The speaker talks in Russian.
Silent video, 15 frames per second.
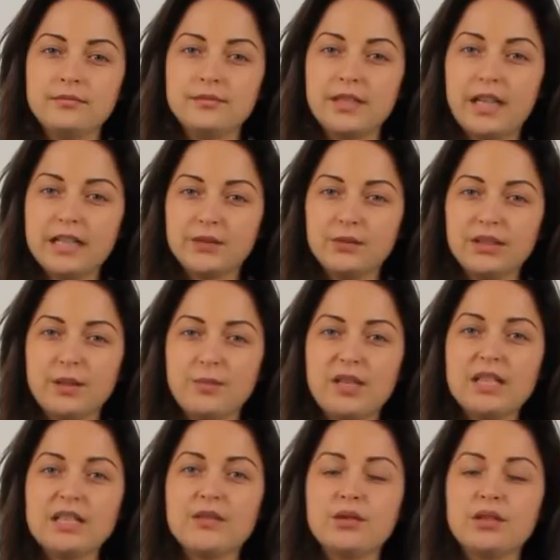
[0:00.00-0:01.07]
Здравствуйте,
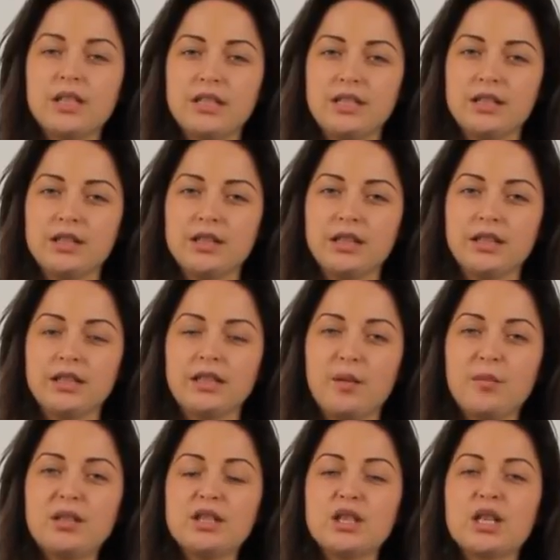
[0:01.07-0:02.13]
меня зовут Надежда,
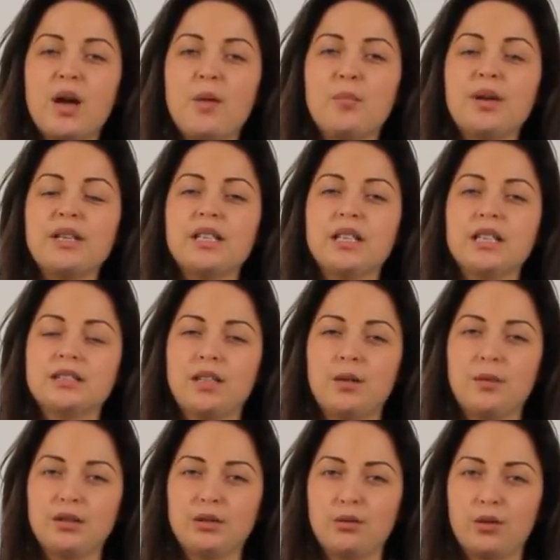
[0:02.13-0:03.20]
я менеджер компании
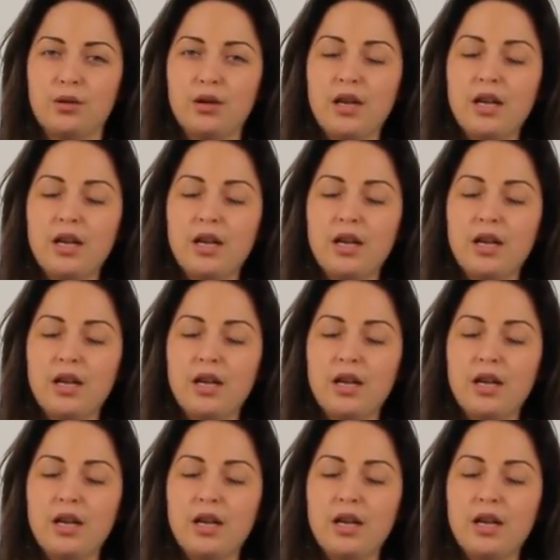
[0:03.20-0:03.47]
«Электромотор».